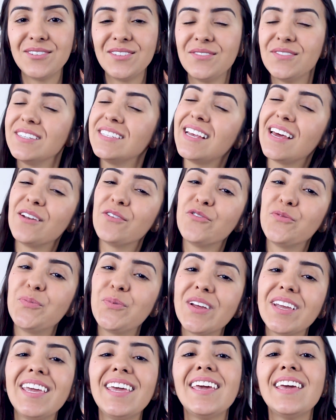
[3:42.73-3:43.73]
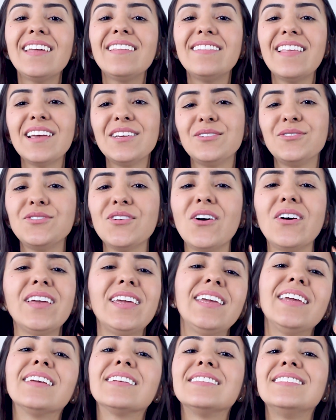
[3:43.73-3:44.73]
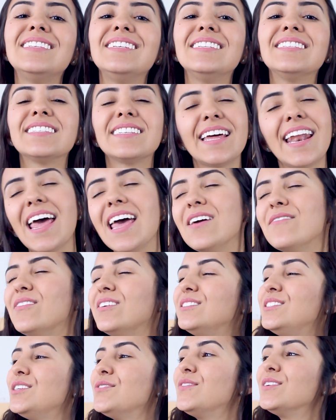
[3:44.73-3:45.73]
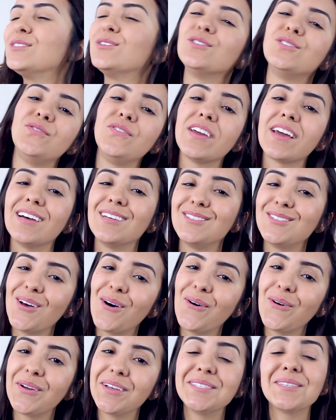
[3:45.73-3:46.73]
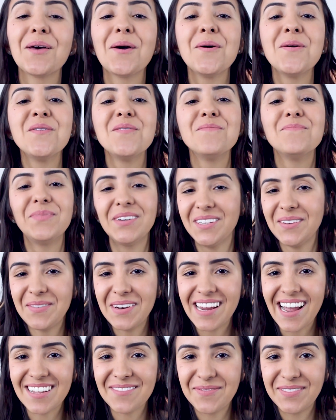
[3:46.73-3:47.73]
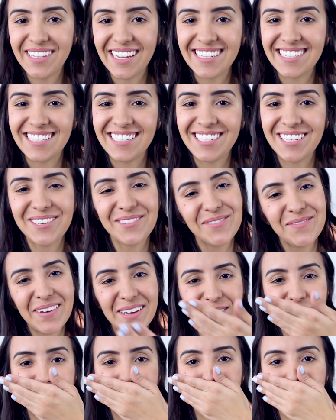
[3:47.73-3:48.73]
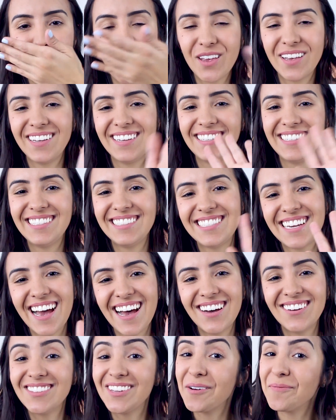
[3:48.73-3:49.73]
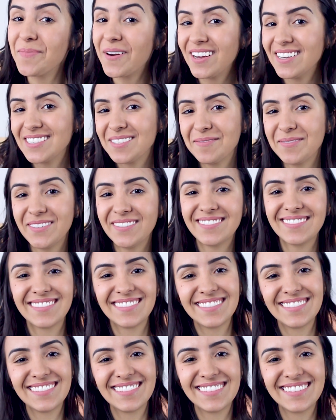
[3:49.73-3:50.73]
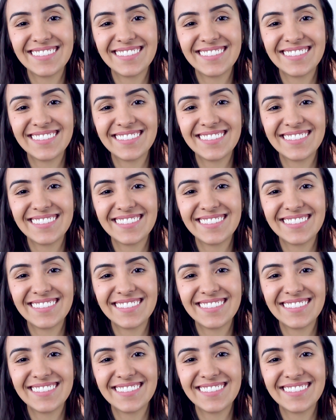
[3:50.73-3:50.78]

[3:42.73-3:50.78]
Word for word: Se você é novo por aqui, deixa um joinha, se inscreve, ativa as notificações. Muito obrigada por ter assistido. Beijo. Tchau, até o próximo.